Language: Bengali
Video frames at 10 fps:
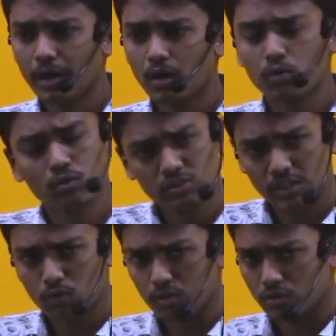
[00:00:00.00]
বা অন্য
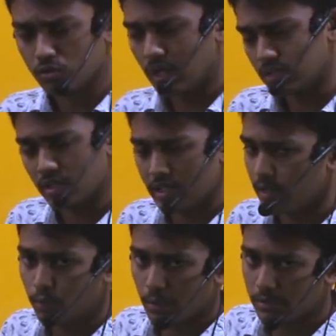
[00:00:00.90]
যে কোনো কিছু আসলে
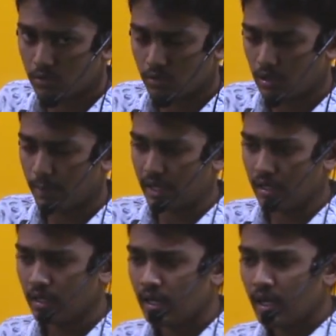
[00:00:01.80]
এটাকে প্রভাবিত করতে পারে
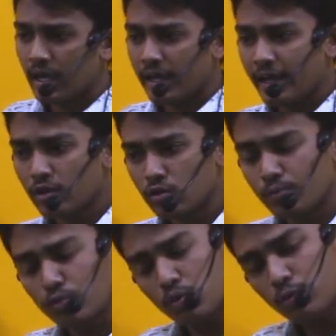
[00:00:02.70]
না এটা
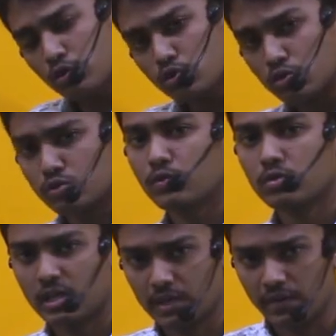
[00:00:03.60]
একদম পুরোপুরি
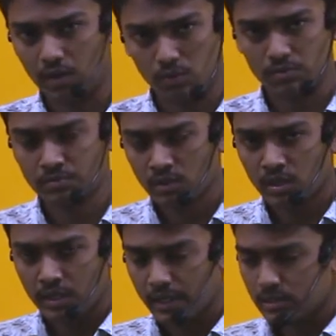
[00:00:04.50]
স্বতঃস্ফূর্ত একটা ভাঙন
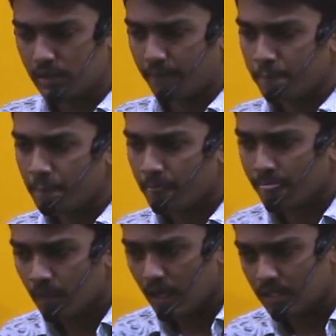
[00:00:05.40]
ঠিক আছে
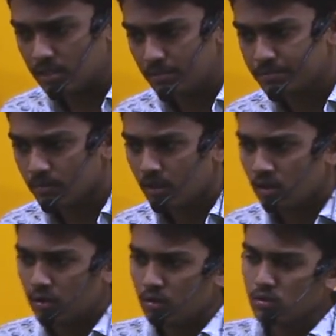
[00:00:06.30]
আচ্ছা
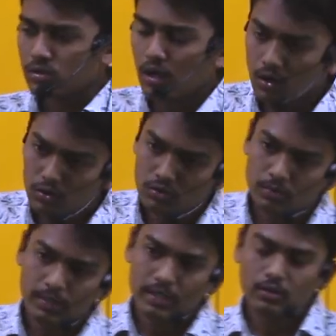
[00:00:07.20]
তো তাহলে হয়তো
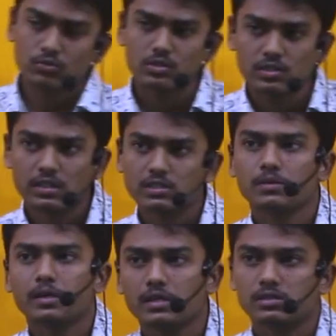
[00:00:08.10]
তোমাদের এখন কোশ্চিন
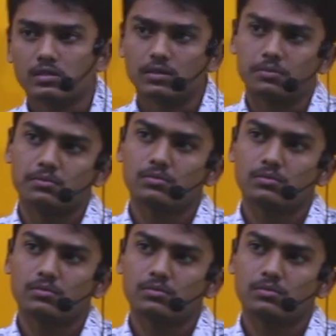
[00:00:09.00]
আসতে পারে যে